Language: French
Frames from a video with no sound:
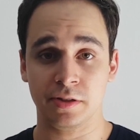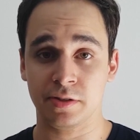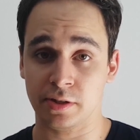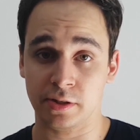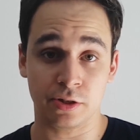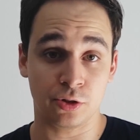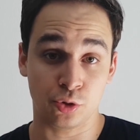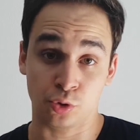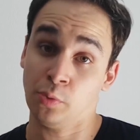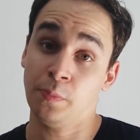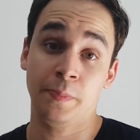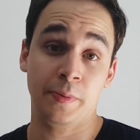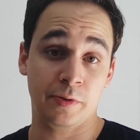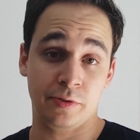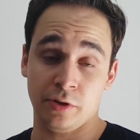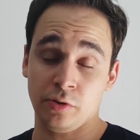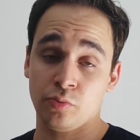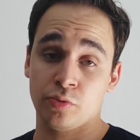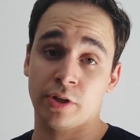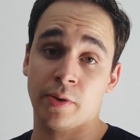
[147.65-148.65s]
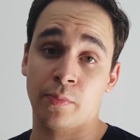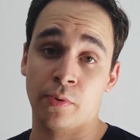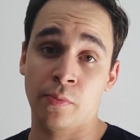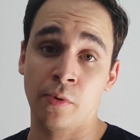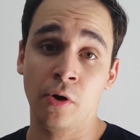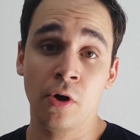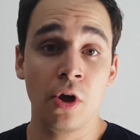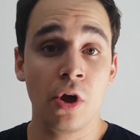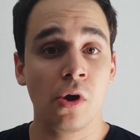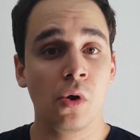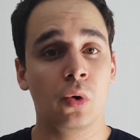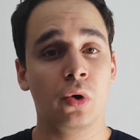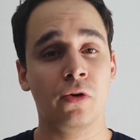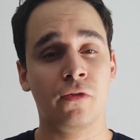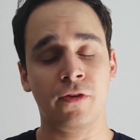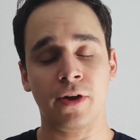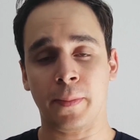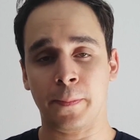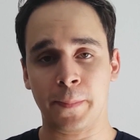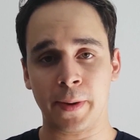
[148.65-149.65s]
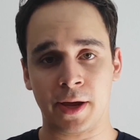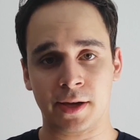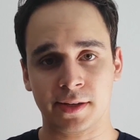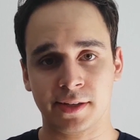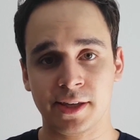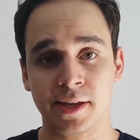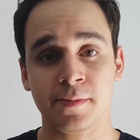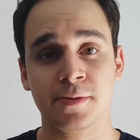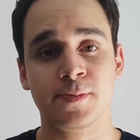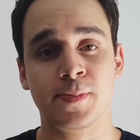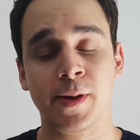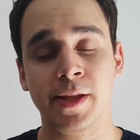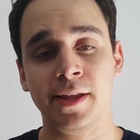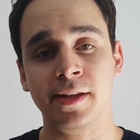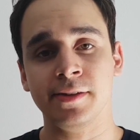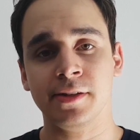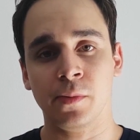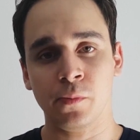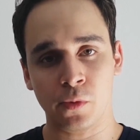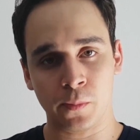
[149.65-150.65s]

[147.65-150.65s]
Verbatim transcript: c'est des jeux PC tout simplement offerts par Games Planet, hein,